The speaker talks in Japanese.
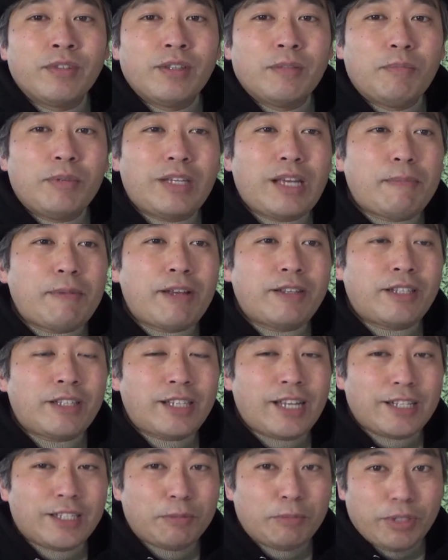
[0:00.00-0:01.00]
BMS
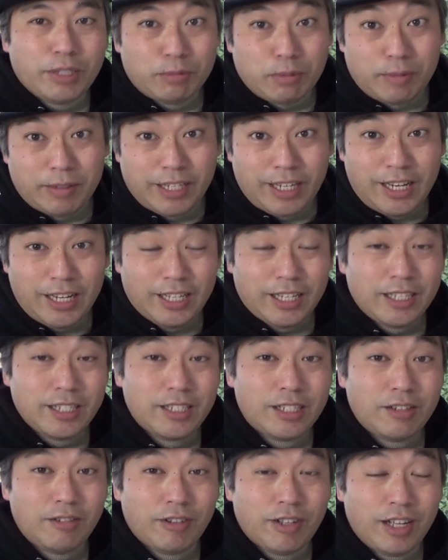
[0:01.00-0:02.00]
g あつ森部みたいな感
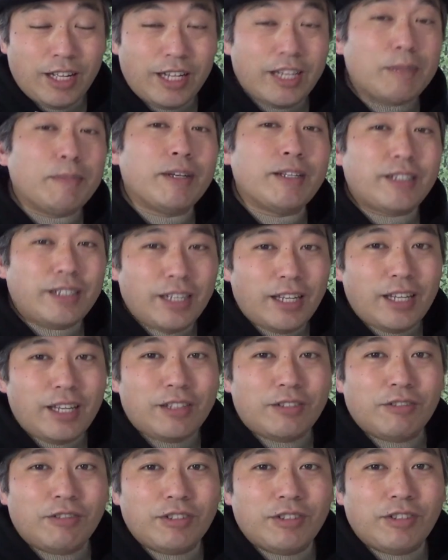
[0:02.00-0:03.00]
じのがありまして、
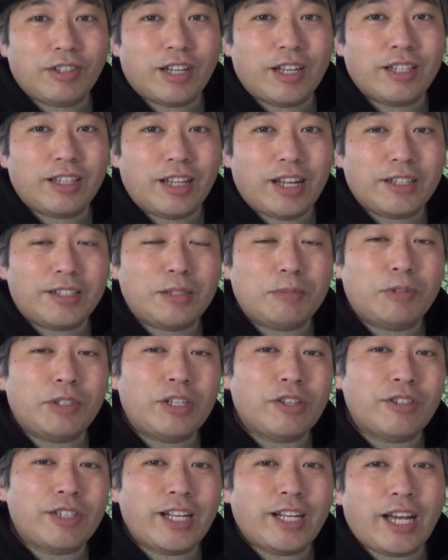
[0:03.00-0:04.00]
そういう感じであつ
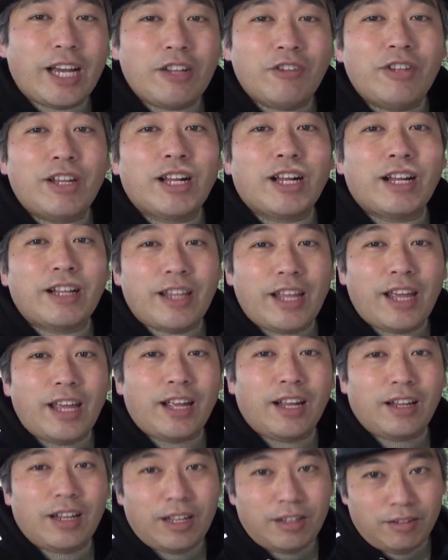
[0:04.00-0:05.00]
森の世界の中
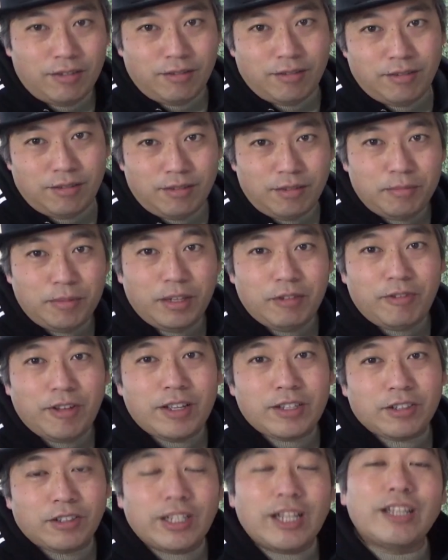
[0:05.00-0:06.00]
で、あの、
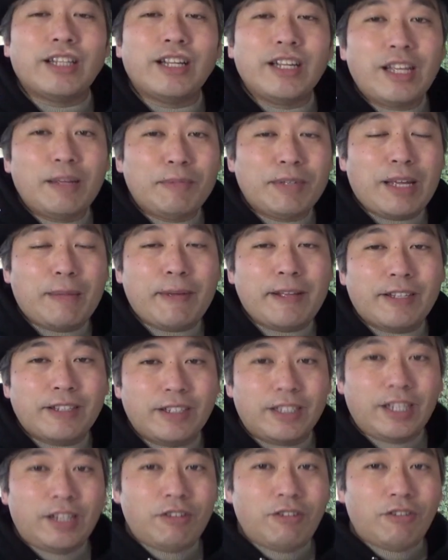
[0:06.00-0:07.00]
BE:FIRST だったり、
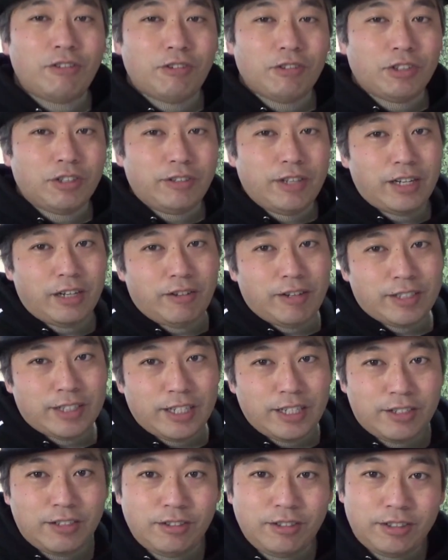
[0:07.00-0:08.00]
BMSG のことを表し
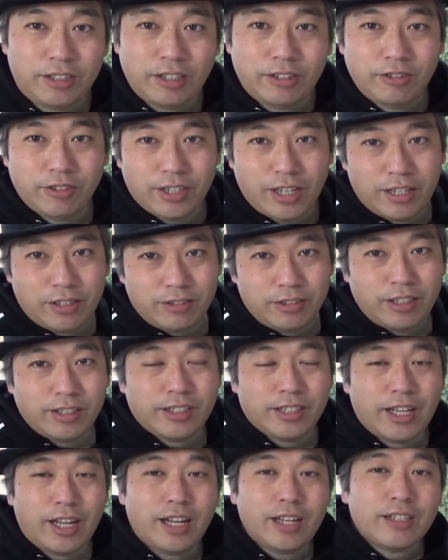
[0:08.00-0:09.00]
たりするっていうのがあるんで
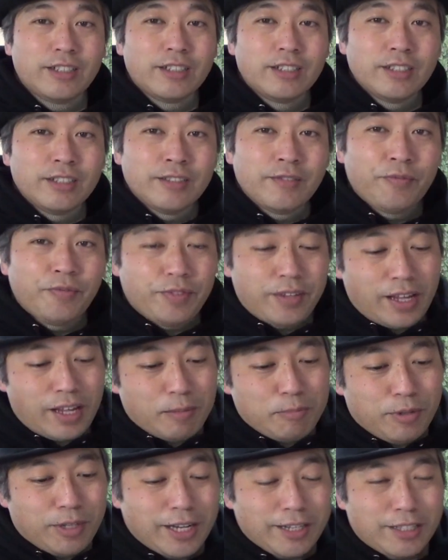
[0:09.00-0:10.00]
すが、ね、
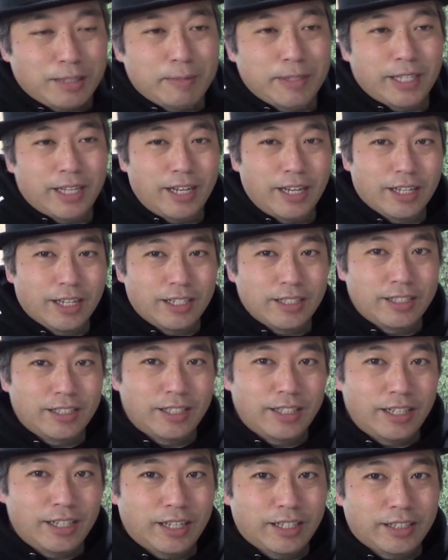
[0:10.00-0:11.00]
部活みたいな感
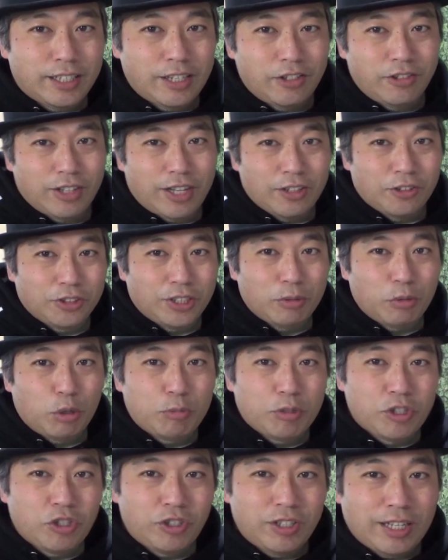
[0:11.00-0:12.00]
じでやってるのがとっても
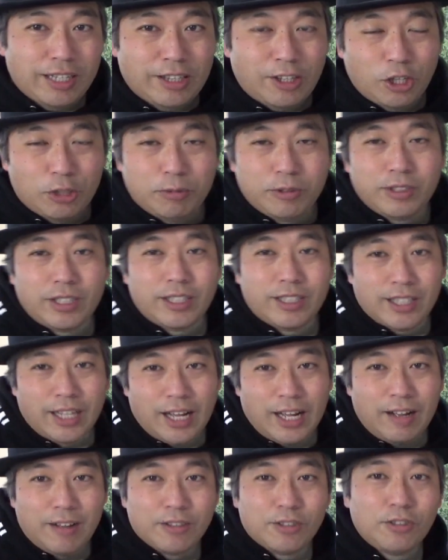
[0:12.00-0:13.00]
面白いなって思うんです
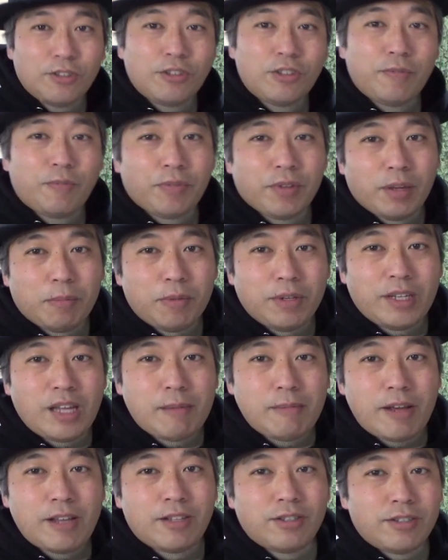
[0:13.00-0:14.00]
が、その
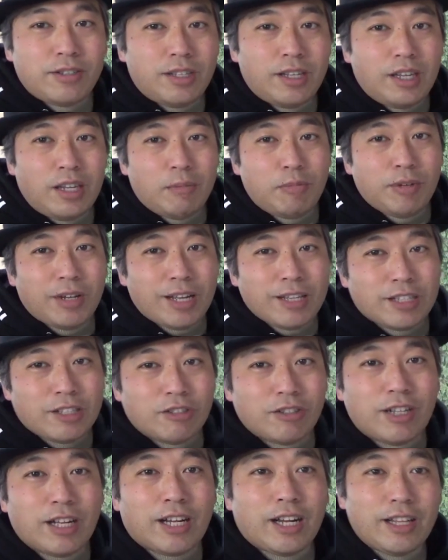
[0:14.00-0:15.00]
BMSG 部活
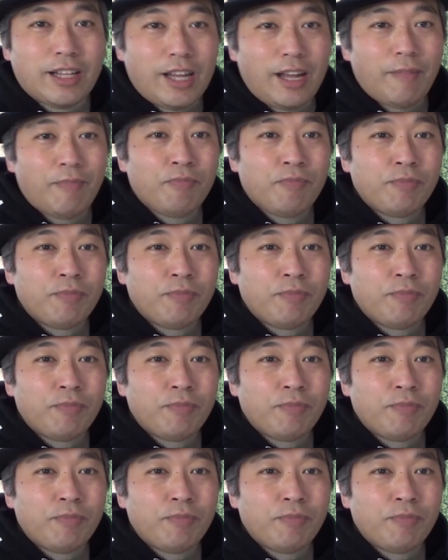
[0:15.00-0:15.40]
の中で、